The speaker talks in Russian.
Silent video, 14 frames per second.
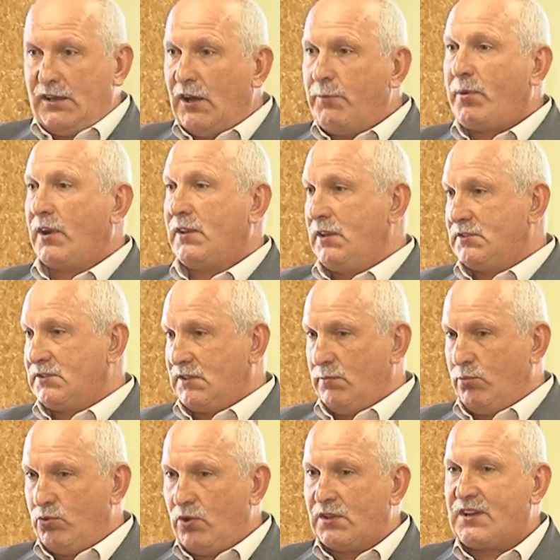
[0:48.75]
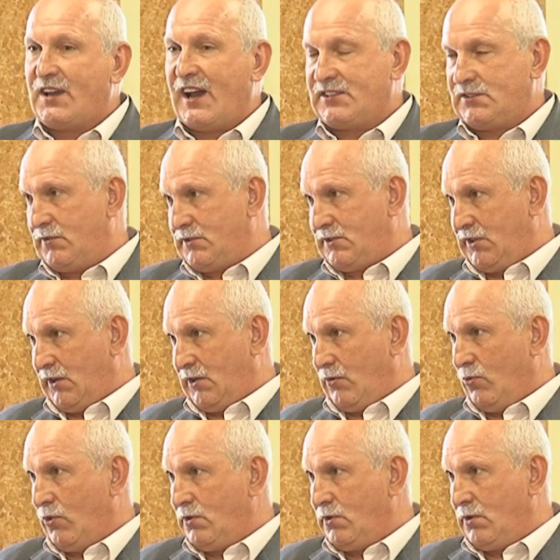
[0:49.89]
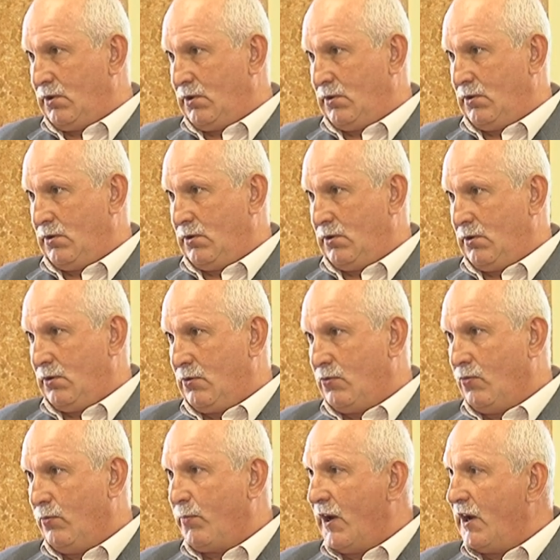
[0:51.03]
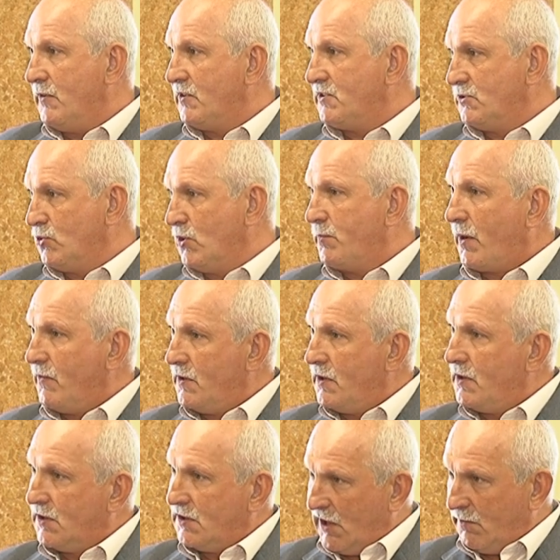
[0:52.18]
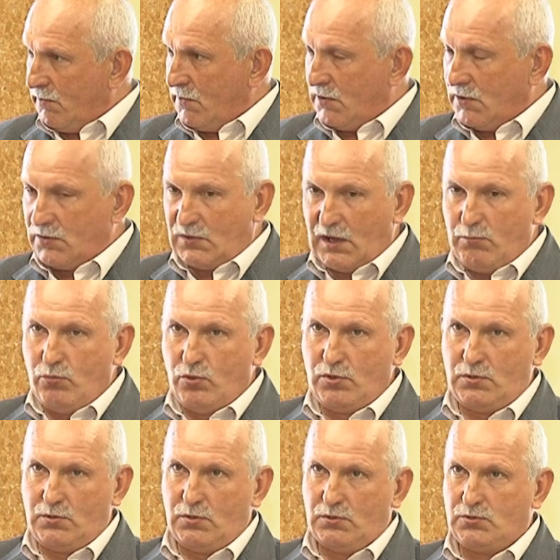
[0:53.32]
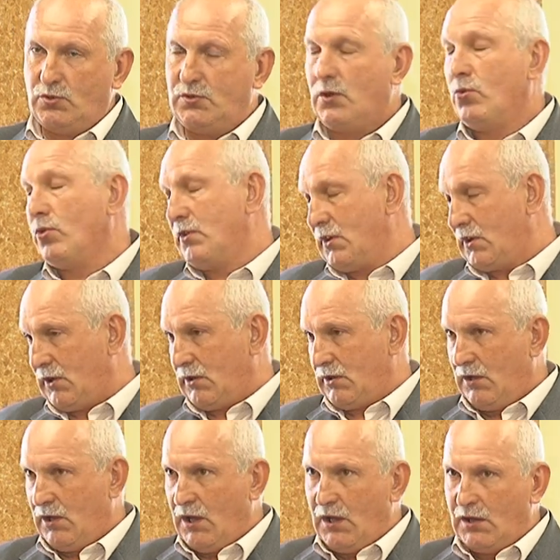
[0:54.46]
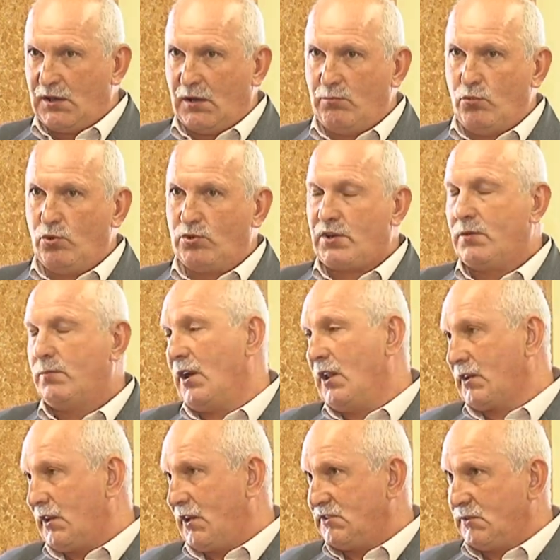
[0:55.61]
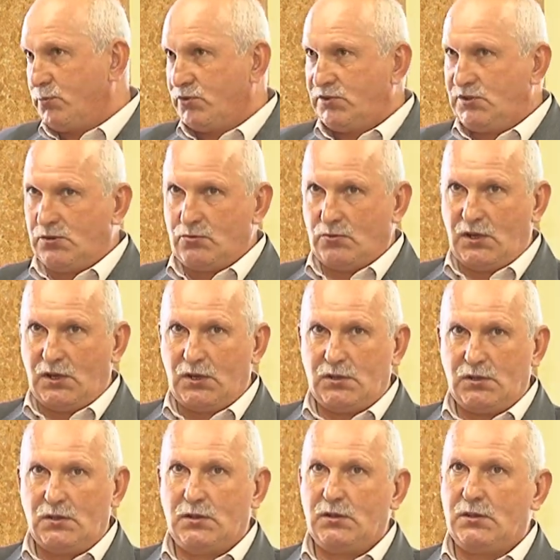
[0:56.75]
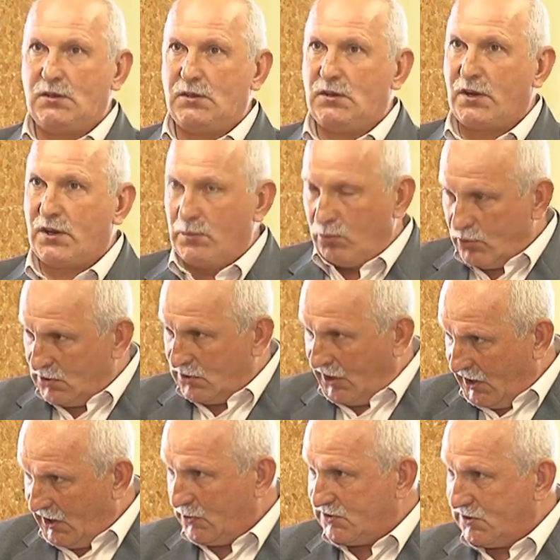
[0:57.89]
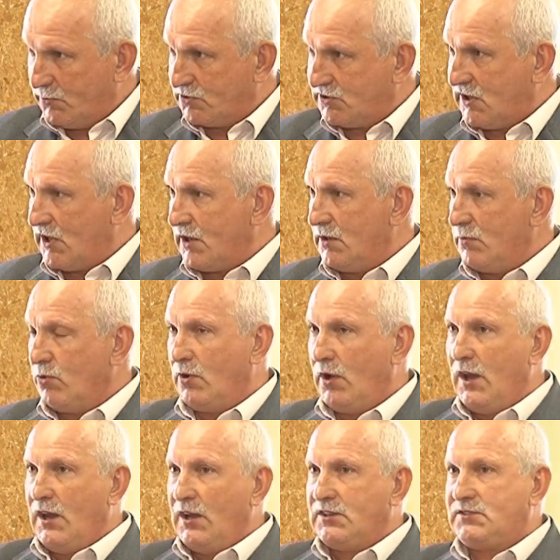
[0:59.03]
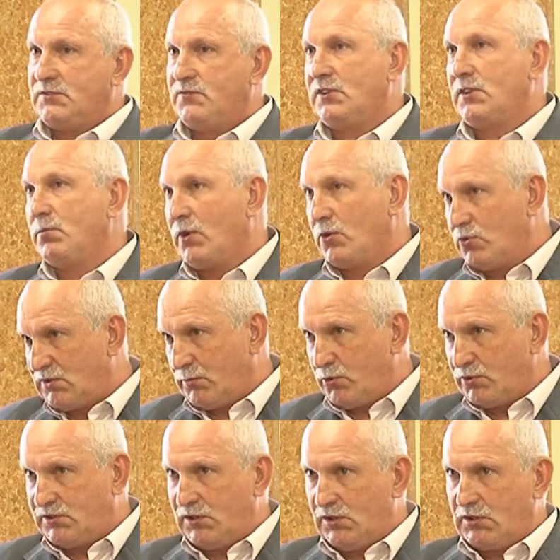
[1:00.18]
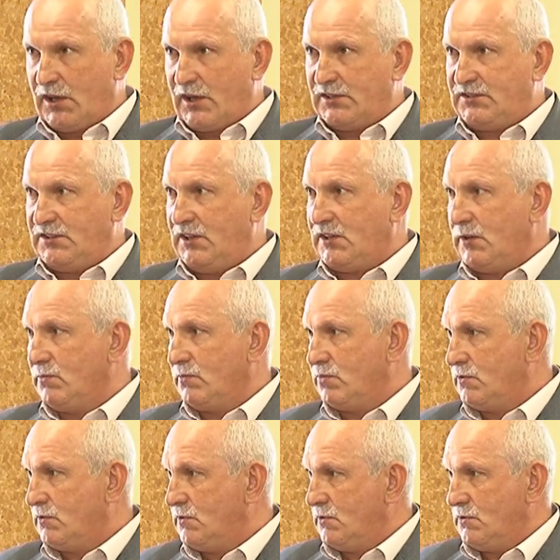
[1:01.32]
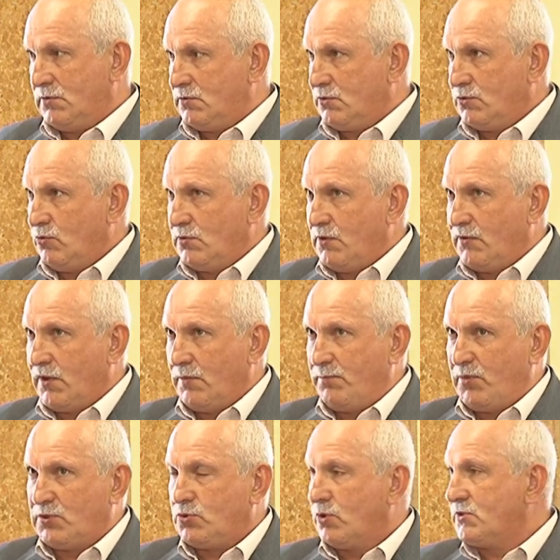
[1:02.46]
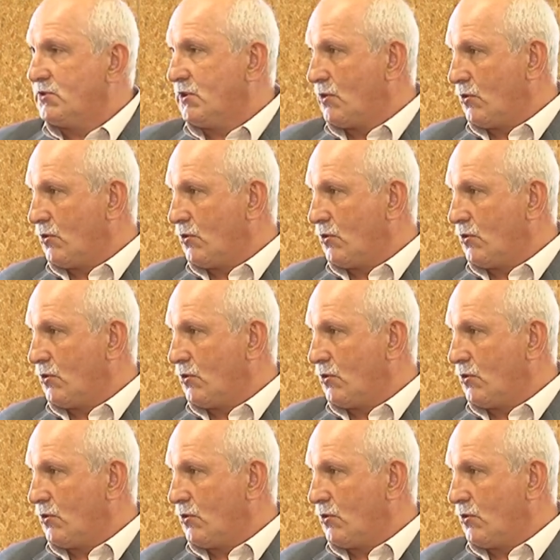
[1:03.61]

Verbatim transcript: Я практически буду отказываться от купального сезона проведения там. Там будет зона отдыха, там будет рыбалка. Я запустил туда э, рыбу до этого запускал рыбу. В этом году запустил карасей, там штук, наверное, 500 с